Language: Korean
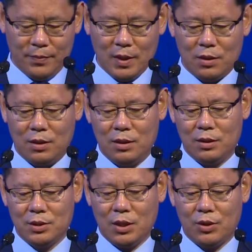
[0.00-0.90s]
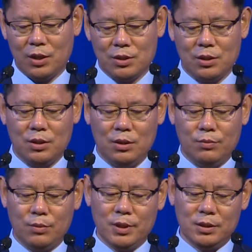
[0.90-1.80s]
그런 차원에서
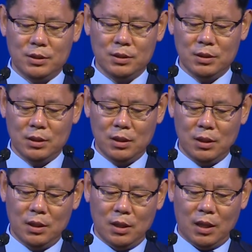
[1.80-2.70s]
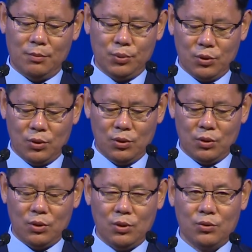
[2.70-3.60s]
보면은 앞으로
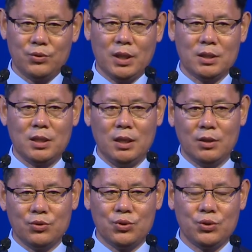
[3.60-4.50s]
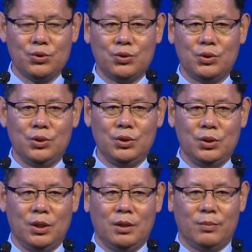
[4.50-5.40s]
어, 군사적 신뢰
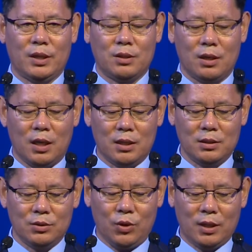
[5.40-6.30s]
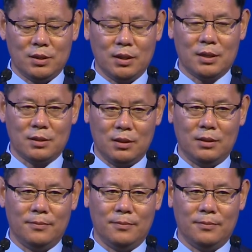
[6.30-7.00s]
구축을 만들어가는 과정에서